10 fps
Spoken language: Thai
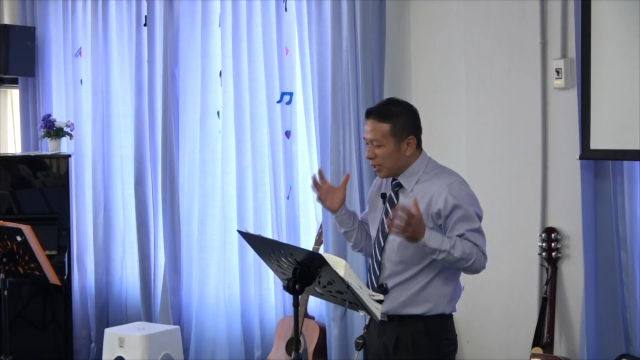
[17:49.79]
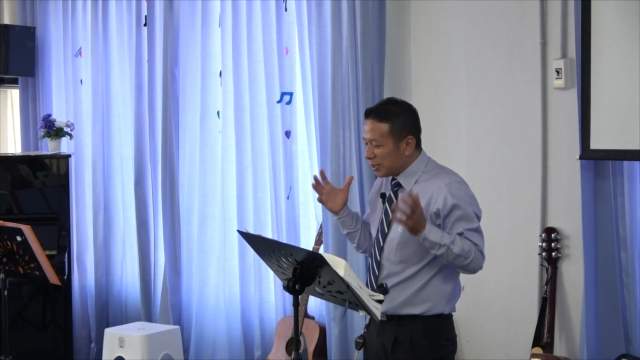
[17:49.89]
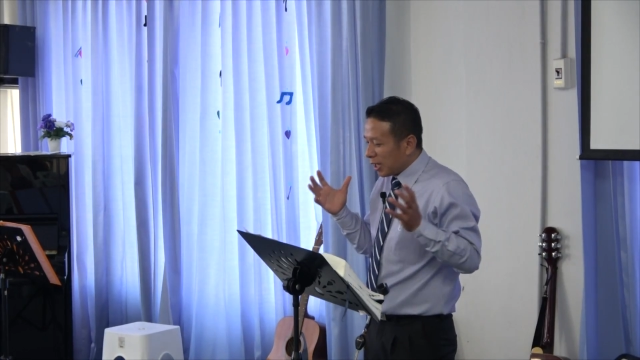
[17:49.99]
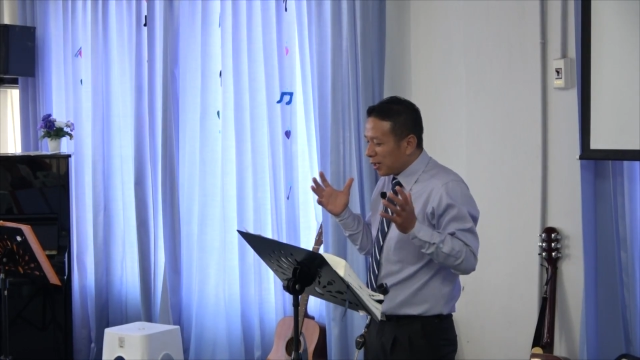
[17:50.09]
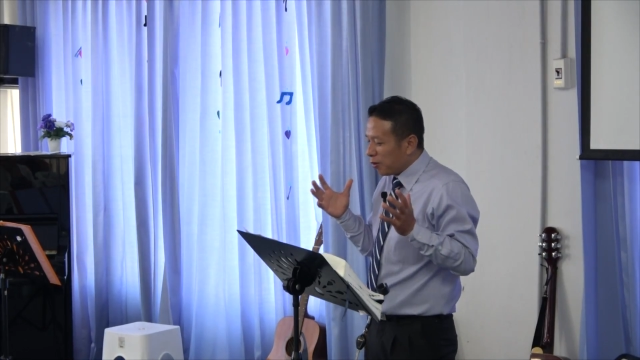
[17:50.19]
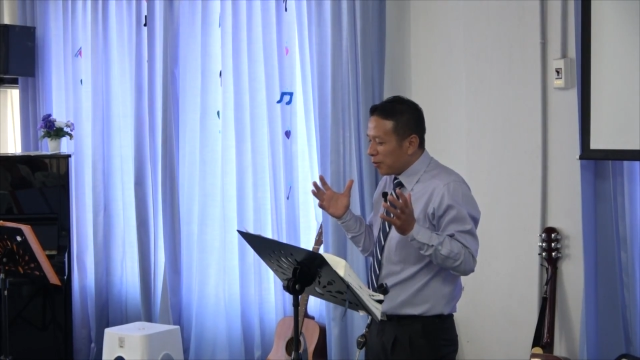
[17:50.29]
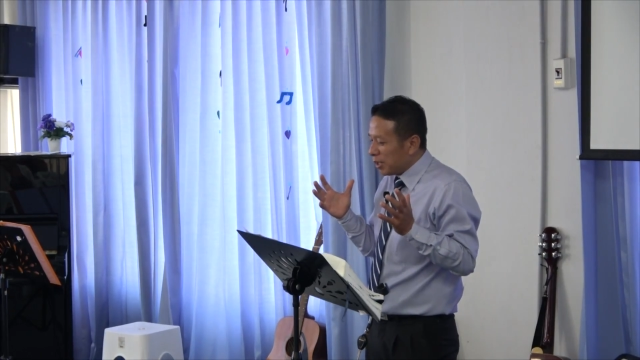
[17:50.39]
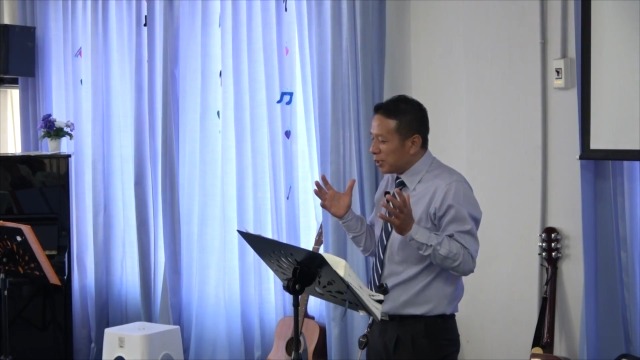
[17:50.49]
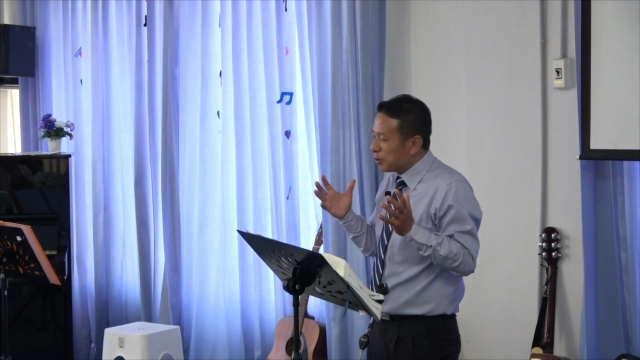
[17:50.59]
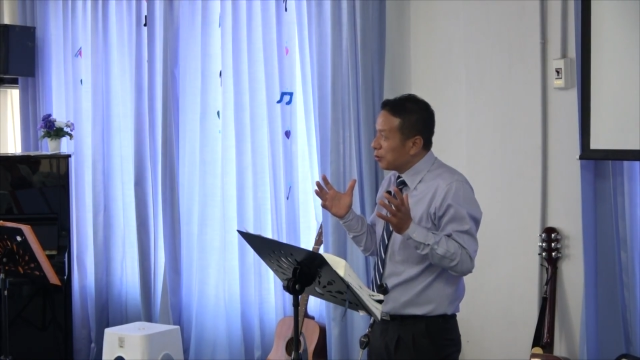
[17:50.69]
นิสัยของพ
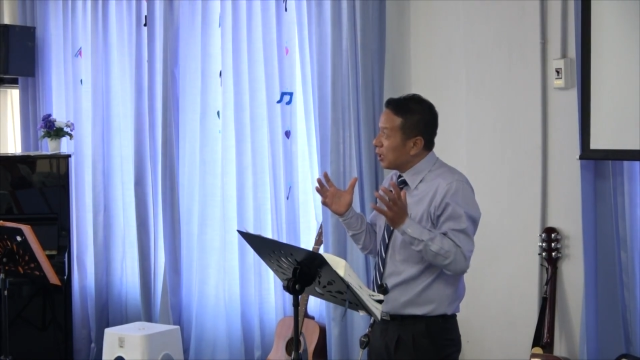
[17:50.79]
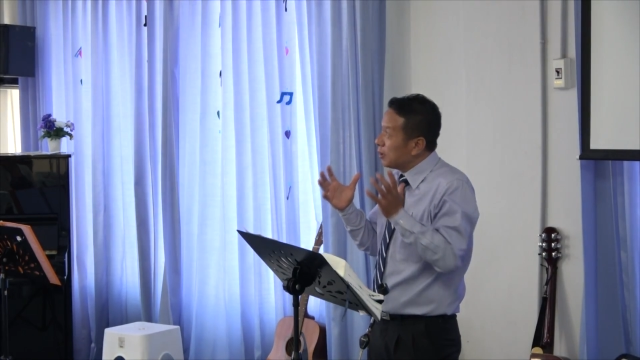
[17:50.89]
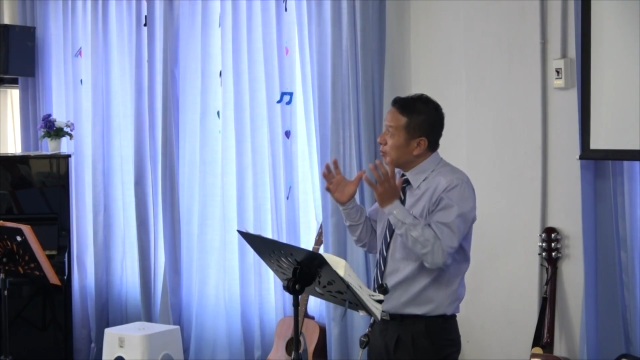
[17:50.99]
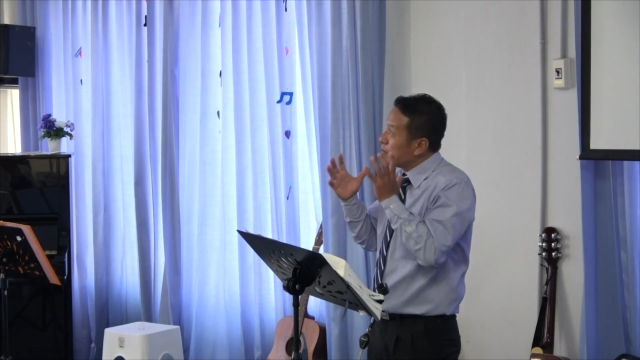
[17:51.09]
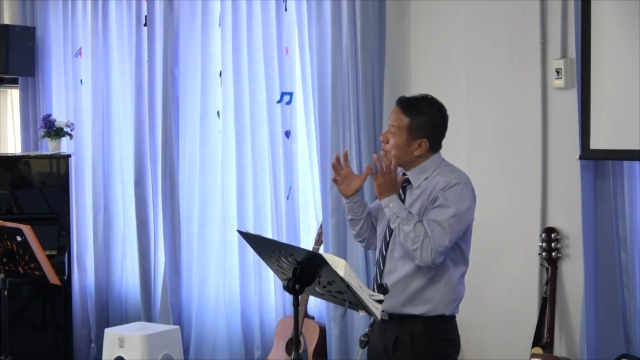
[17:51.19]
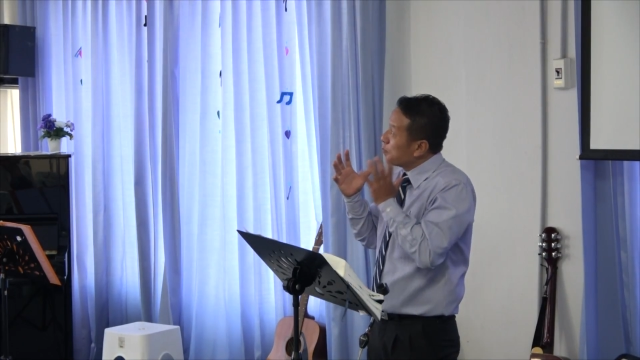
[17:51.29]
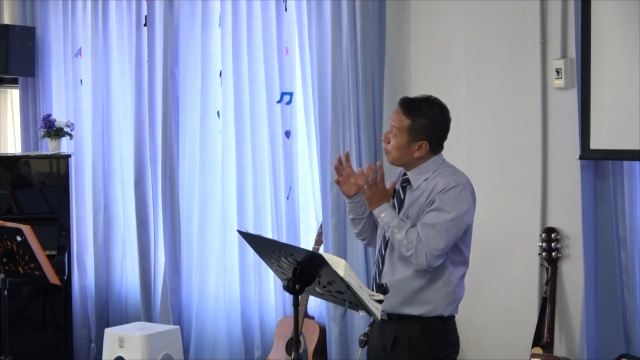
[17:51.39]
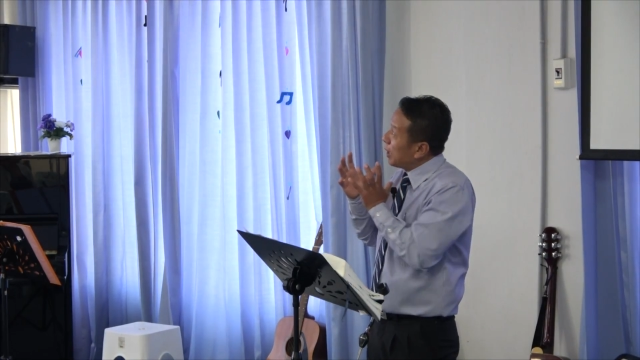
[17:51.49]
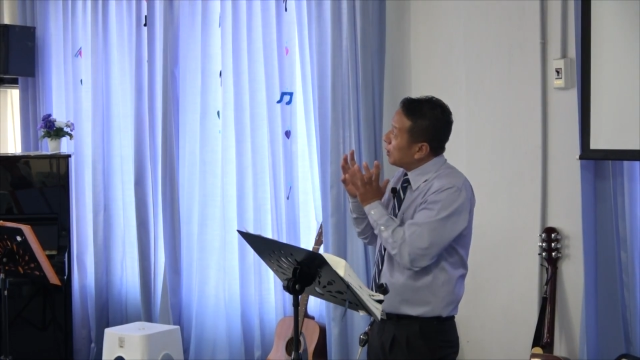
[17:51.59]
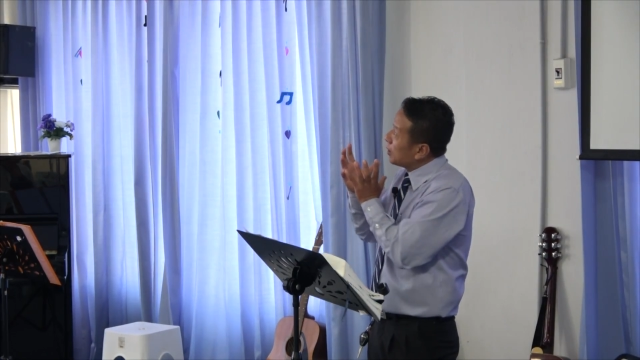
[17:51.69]
ระเยซูนั้น
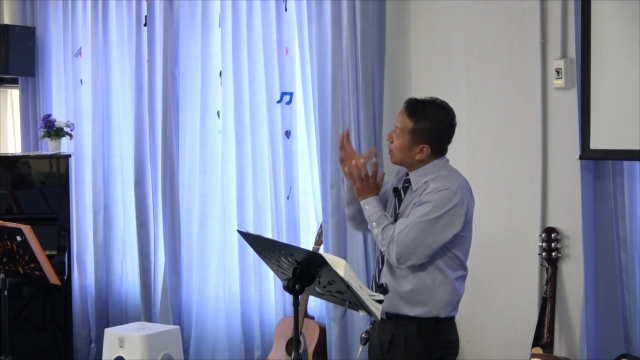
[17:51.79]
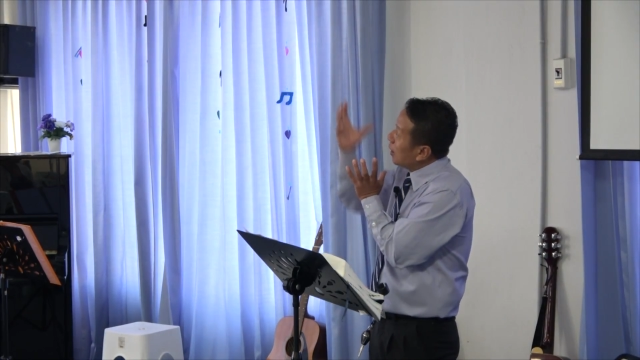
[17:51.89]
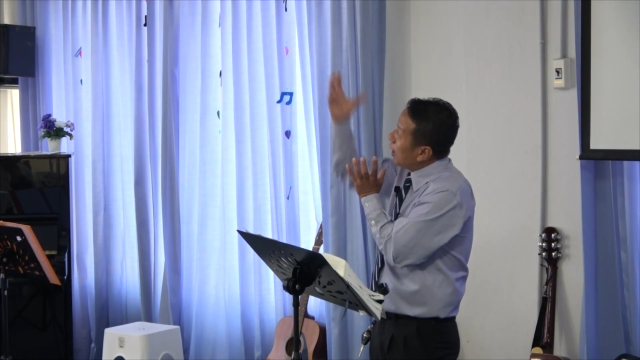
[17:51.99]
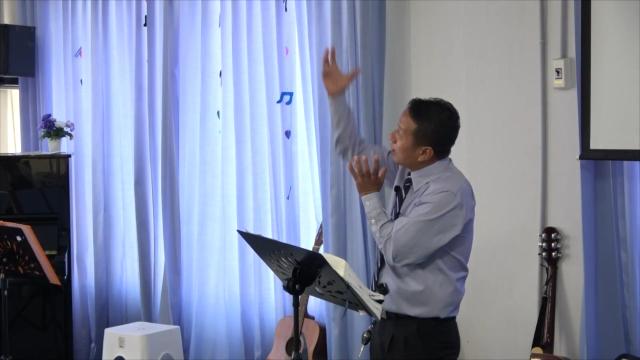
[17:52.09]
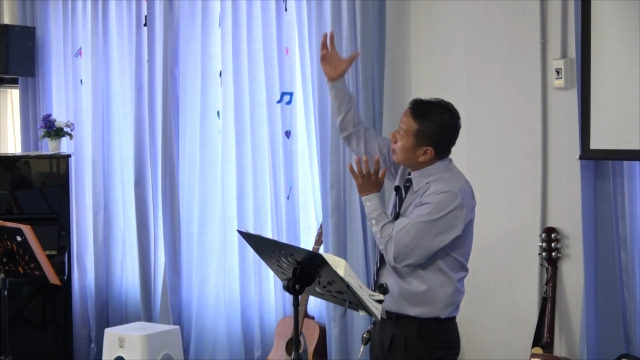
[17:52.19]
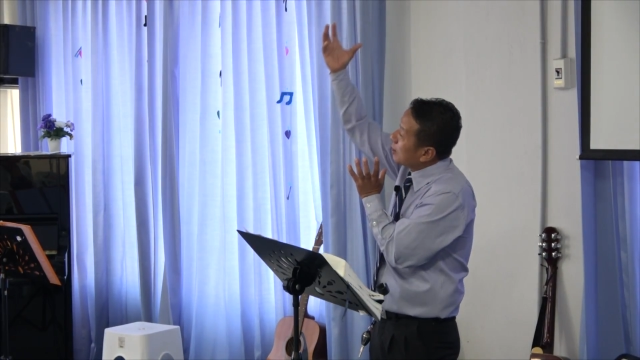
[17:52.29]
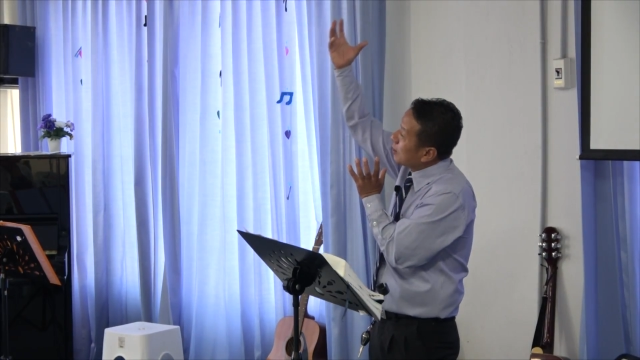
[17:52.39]
เป็นการ